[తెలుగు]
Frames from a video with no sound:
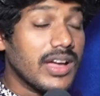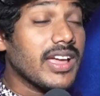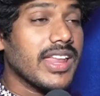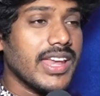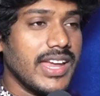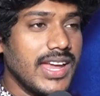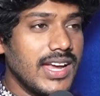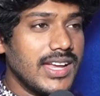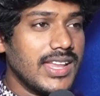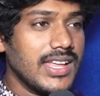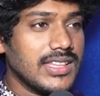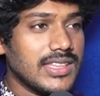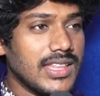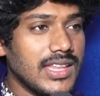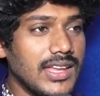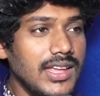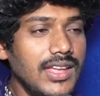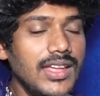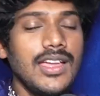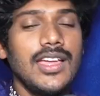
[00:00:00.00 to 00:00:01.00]
క్రియేట్ uh,
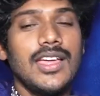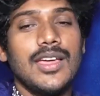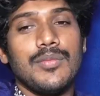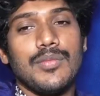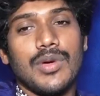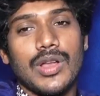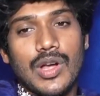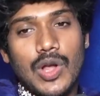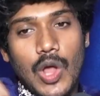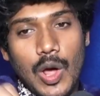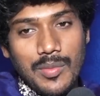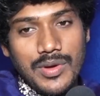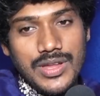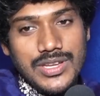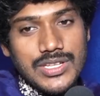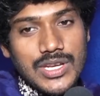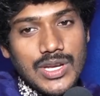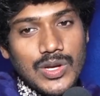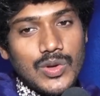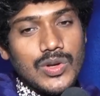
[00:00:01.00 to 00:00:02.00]
అయితేనే మన
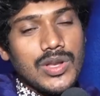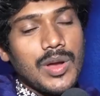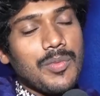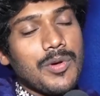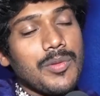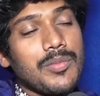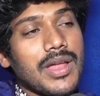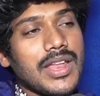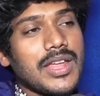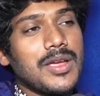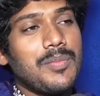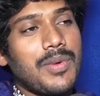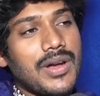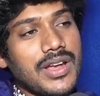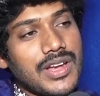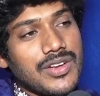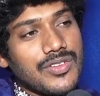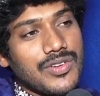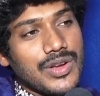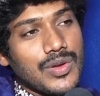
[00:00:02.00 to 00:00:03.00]
నామినేషన్లో ఉన్నప్పుడు మనకి
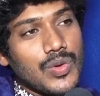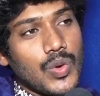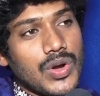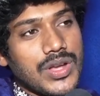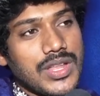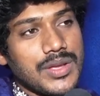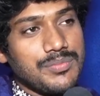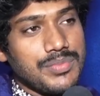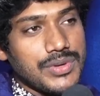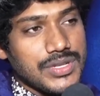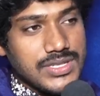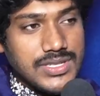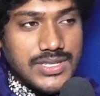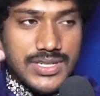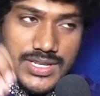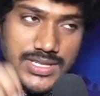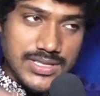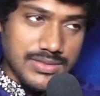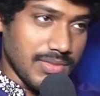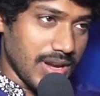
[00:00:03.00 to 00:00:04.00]
పడేటువంటి ఓటింగ్
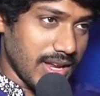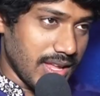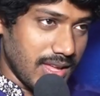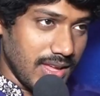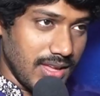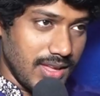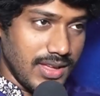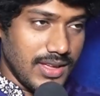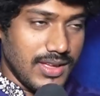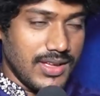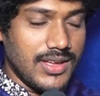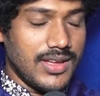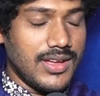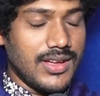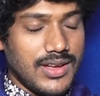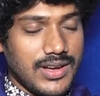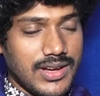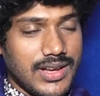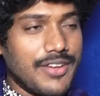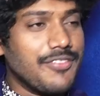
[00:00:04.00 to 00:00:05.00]
పర్సంటేజ్ మనకి
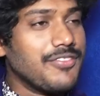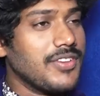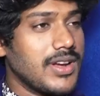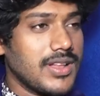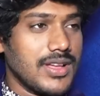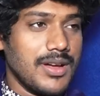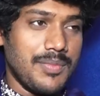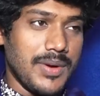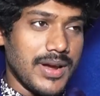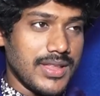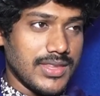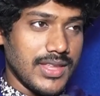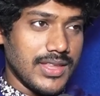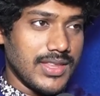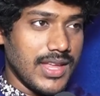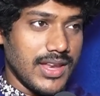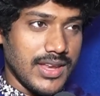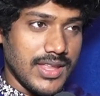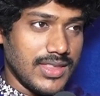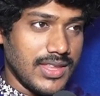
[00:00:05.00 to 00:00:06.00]
డెఫినెట్గా uh,
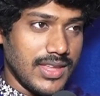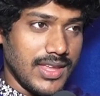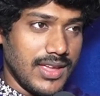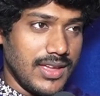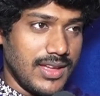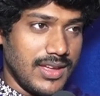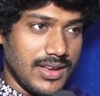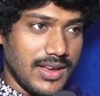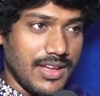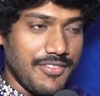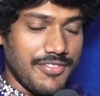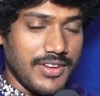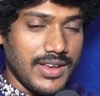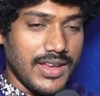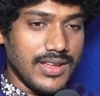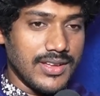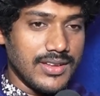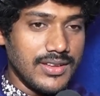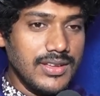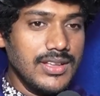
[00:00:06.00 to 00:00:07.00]
పడుతుంది అనేది uh, నా
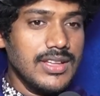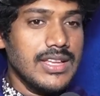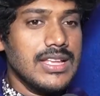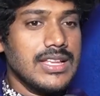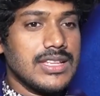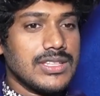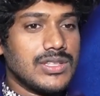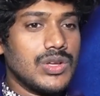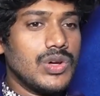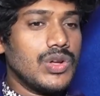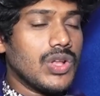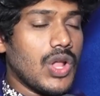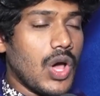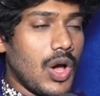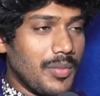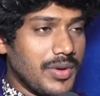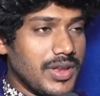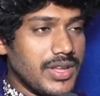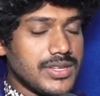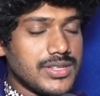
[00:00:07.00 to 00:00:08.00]
ఫీలింగ్ సో
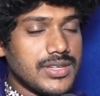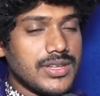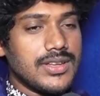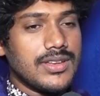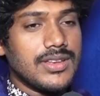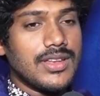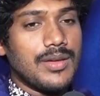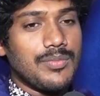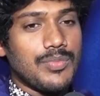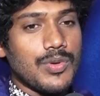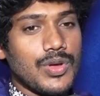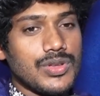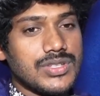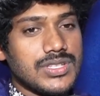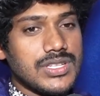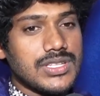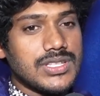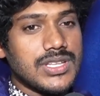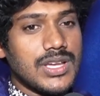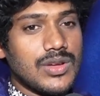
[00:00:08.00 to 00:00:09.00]
నామినేషన్
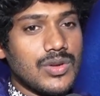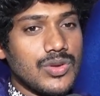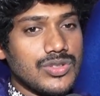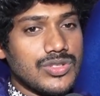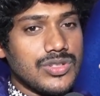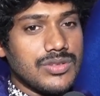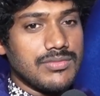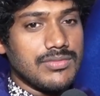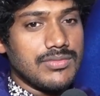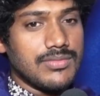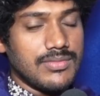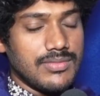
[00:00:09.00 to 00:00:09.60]
ప్రాసెస్కి కొంచెం